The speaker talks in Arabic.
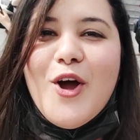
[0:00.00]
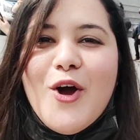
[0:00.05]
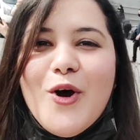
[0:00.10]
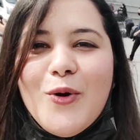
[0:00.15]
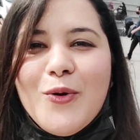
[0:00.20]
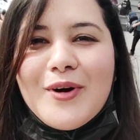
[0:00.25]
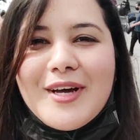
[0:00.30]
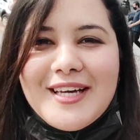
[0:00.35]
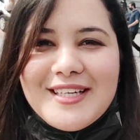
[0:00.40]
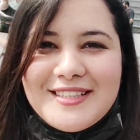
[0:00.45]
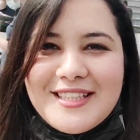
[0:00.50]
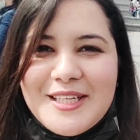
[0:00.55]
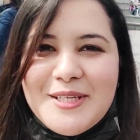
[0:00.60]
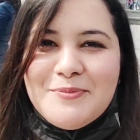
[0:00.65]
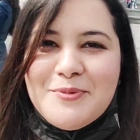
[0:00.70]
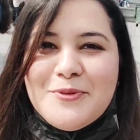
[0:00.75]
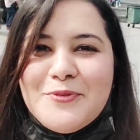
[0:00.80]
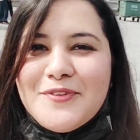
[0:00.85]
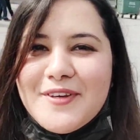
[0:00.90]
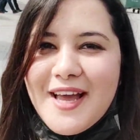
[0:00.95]

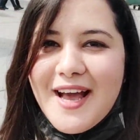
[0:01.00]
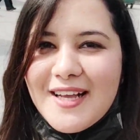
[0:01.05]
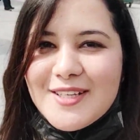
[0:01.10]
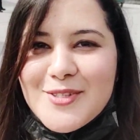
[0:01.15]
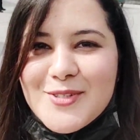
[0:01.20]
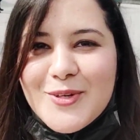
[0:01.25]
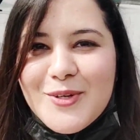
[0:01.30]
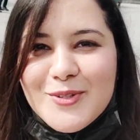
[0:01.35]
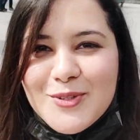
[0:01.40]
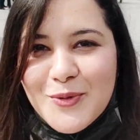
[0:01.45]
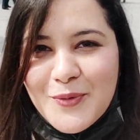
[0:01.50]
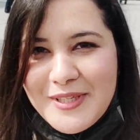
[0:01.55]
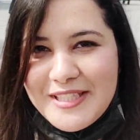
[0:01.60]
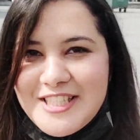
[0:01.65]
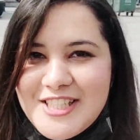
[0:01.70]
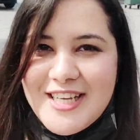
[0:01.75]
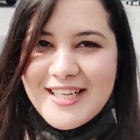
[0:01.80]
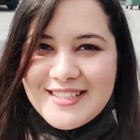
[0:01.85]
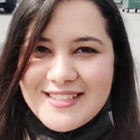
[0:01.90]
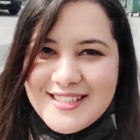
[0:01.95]
وكيطيبوا فيها
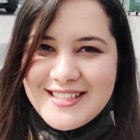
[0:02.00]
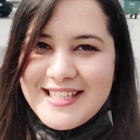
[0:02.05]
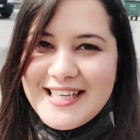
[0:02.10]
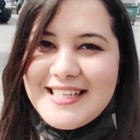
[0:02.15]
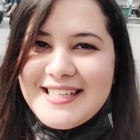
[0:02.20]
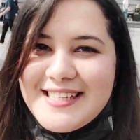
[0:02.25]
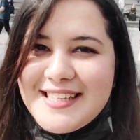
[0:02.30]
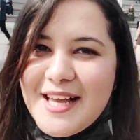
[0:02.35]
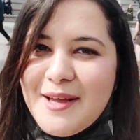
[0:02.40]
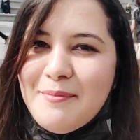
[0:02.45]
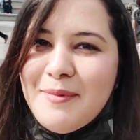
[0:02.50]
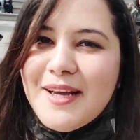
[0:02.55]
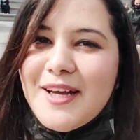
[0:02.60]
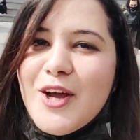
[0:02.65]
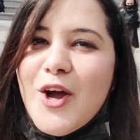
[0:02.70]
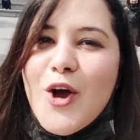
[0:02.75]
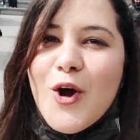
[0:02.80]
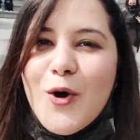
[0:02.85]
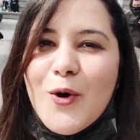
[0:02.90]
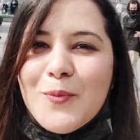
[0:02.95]
ساندويتشات ديال السمك
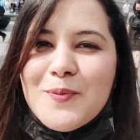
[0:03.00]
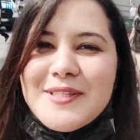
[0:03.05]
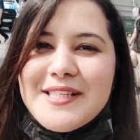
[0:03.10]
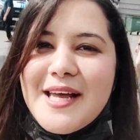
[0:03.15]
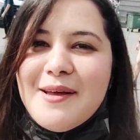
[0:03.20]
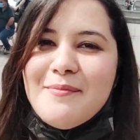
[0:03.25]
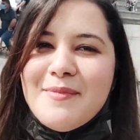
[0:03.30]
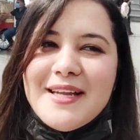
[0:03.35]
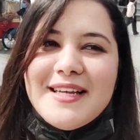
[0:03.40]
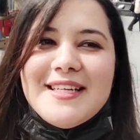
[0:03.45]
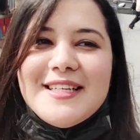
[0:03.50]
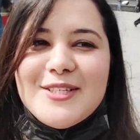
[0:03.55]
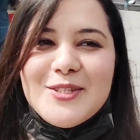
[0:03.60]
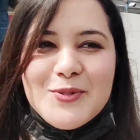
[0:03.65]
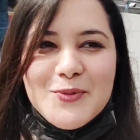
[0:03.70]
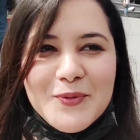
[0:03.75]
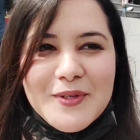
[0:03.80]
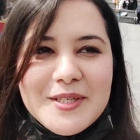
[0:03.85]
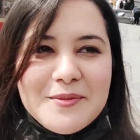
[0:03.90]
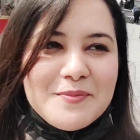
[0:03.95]
وبثمن اللي
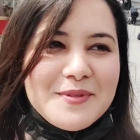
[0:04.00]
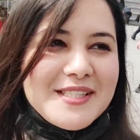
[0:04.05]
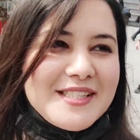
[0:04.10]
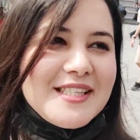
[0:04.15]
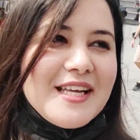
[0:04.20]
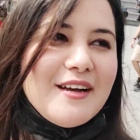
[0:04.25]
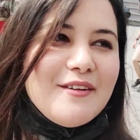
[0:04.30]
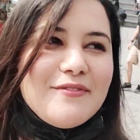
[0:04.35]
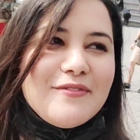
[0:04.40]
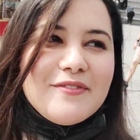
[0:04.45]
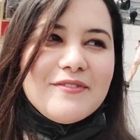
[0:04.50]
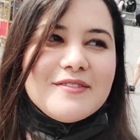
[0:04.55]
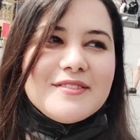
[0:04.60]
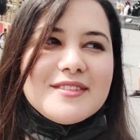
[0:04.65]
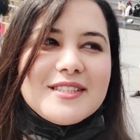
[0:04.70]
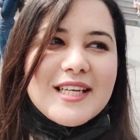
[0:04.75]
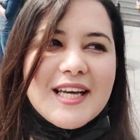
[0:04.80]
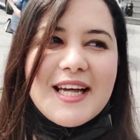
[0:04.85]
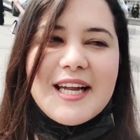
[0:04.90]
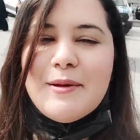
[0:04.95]
زوين بزاف
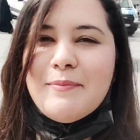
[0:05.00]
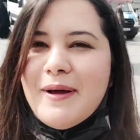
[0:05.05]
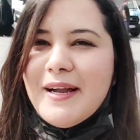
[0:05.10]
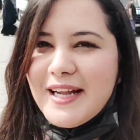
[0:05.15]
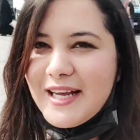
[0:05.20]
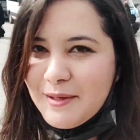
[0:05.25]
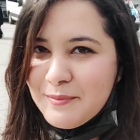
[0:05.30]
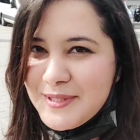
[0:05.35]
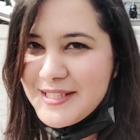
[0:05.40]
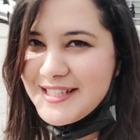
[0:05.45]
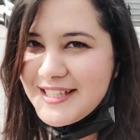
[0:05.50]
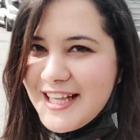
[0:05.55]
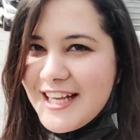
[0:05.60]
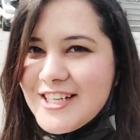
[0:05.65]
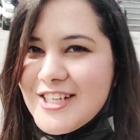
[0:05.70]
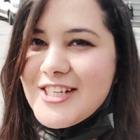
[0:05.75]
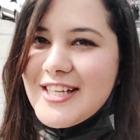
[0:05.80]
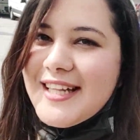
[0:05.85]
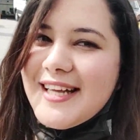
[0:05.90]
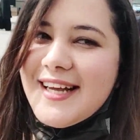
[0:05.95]
تقريبا
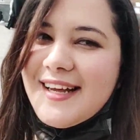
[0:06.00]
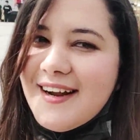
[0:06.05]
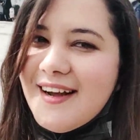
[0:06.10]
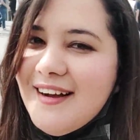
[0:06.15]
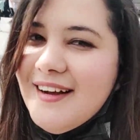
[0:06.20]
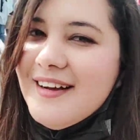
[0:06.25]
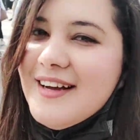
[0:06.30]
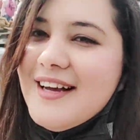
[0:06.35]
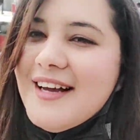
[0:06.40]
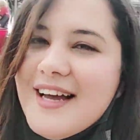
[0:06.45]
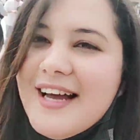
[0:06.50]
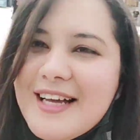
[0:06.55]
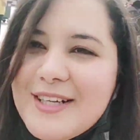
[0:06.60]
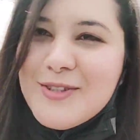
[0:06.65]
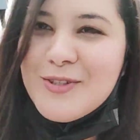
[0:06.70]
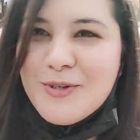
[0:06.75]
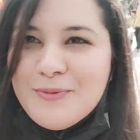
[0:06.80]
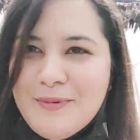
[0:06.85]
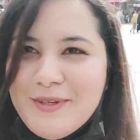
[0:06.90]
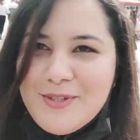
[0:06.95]
15 ليره ها
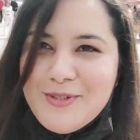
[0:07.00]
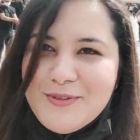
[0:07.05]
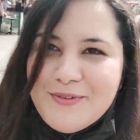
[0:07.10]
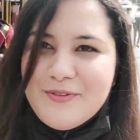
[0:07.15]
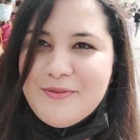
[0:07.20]
هانتوما شوفوا